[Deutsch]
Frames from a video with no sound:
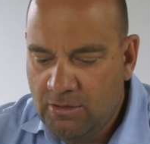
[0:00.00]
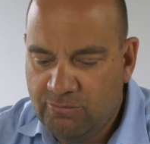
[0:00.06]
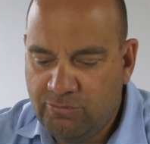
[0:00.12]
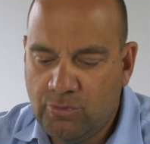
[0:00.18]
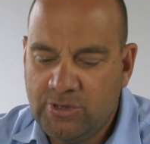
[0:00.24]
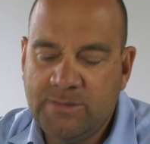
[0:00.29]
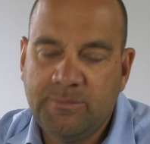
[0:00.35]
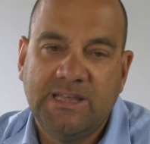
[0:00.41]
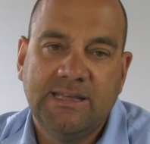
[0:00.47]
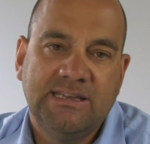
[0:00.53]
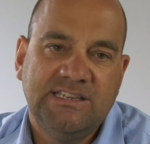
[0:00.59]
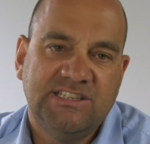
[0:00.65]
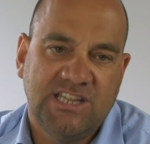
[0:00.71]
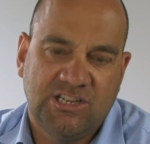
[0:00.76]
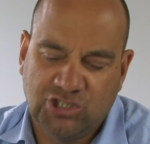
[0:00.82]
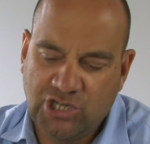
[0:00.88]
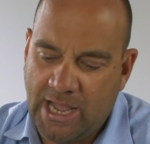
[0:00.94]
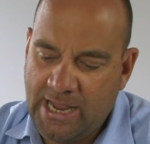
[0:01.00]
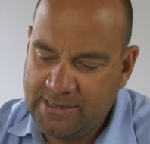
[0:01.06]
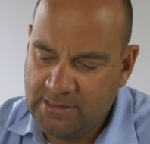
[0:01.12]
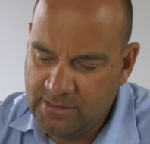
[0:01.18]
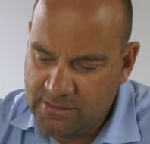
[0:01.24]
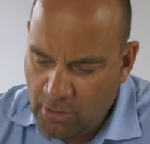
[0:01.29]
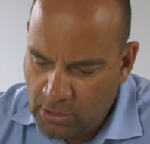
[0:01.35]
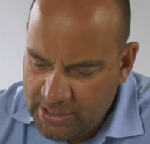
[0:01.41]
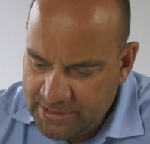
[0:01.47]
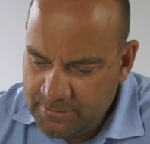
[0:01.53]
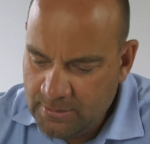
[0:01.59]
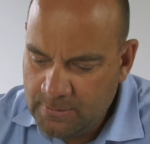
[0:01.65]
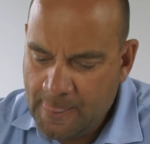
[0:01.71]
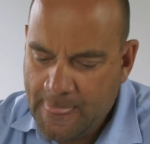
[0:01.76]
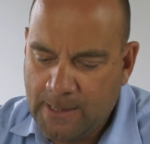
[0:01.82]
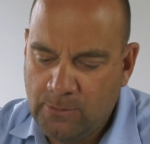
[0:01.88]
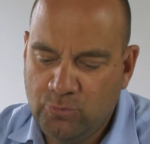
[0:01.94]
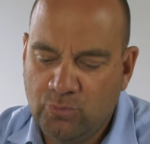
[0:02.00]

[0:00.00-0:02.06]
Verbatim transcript: vor dem Gericht erscheinen sollen,